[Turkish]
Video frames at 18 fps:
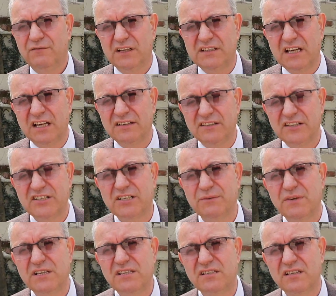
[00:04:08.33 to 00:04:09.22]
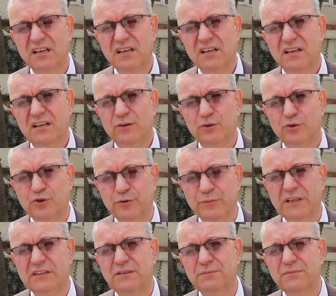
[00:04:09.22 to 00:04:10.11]
vatandaşımız
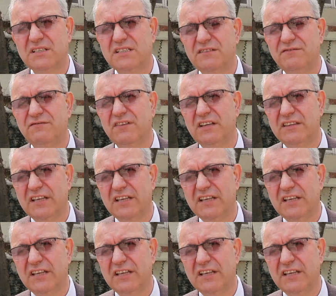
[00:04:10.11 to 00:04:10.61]
hükümetimizin